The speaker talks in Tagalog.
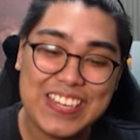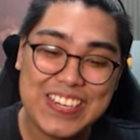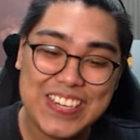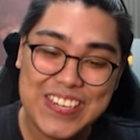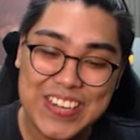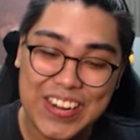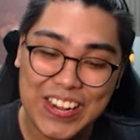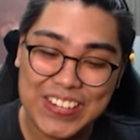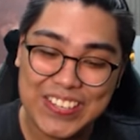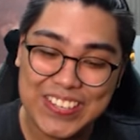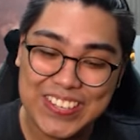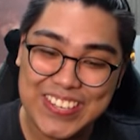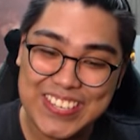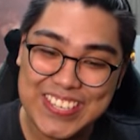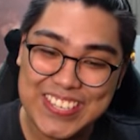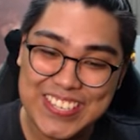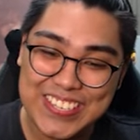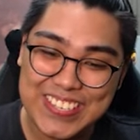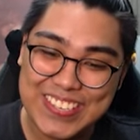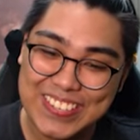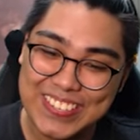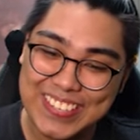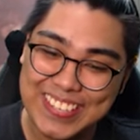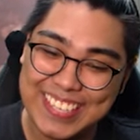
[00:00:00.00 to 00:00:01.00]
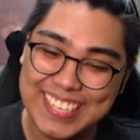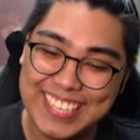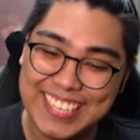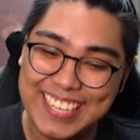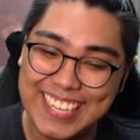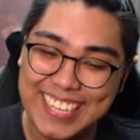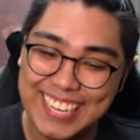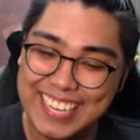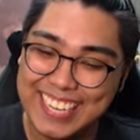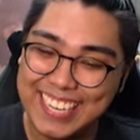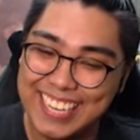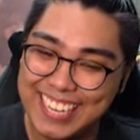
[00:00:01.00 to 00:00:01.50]
shulkers.
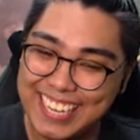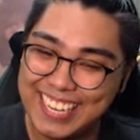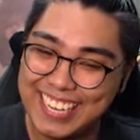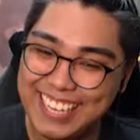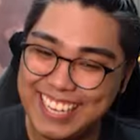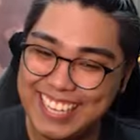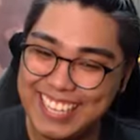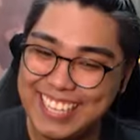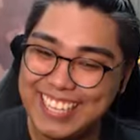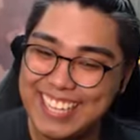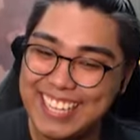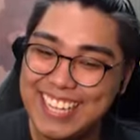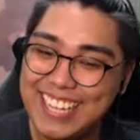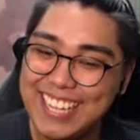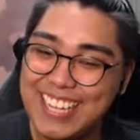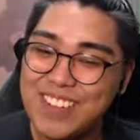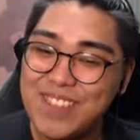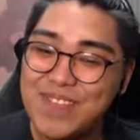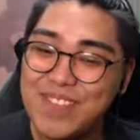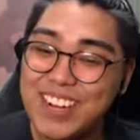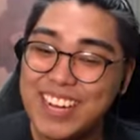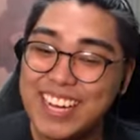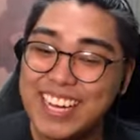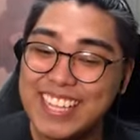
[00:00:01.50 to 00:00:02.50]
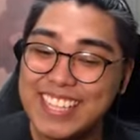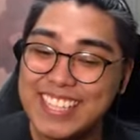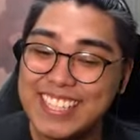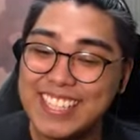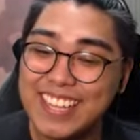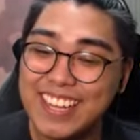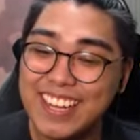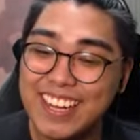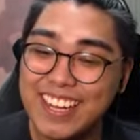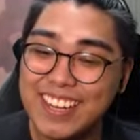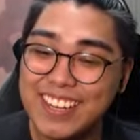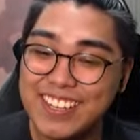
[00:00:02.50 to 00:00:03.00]

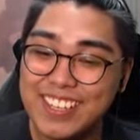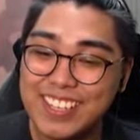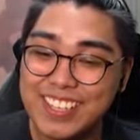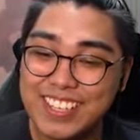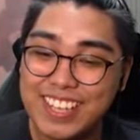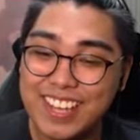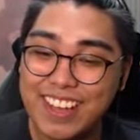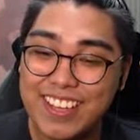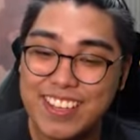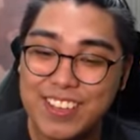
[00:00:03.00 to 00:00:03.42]
Magandang ano yun. Tingnan